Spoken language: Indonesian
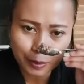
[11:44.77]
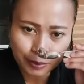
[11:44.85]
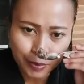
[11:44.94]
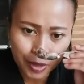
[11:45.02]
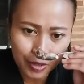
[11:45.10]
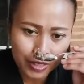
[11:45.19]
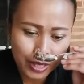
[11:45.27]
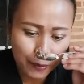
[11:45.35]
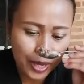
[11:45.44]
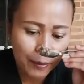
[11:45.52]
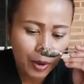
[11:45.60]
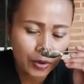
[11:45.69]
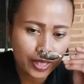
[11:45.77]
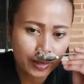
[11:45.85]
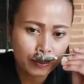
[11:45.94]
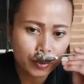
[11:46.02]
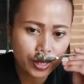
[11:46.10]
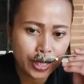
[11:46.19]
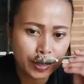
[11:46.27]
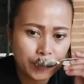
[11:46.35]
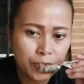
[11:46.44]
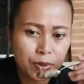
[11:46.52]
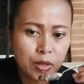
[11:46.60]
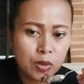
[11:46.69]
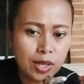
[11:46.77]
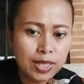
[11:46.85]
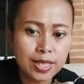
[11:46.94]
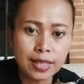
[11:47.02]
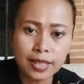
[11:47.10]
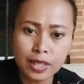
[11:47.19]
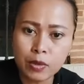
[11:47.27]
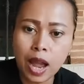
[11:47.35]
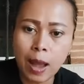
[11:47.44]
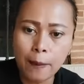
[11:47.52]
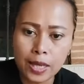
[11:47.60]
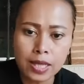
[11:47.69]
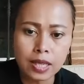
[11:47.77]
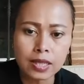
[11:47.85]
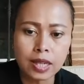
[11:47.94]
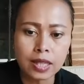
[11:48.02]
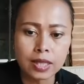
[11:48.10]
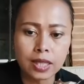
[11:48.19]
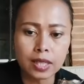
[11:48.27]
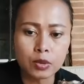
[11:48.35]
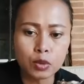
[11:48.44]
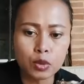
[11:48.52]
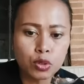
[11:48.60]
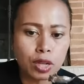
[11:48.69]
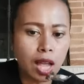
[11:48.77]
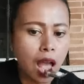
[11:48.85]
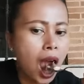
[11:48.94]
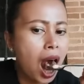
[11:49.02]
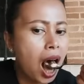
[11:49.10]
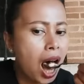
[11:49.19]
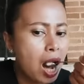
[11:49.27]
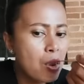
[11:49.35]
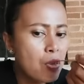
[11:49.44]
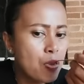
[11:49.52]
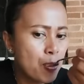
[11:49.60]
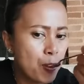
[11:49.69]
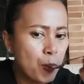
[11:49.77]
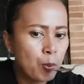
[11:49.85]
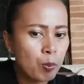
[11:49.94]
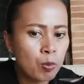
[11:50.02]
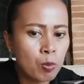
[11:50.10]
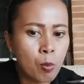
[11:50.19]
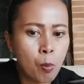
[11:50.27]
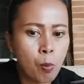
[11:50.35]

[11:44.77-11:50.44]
mau siapa yang mau nih puding soalnya satenya udah habis tadi tinggal tiga tusuk hmm.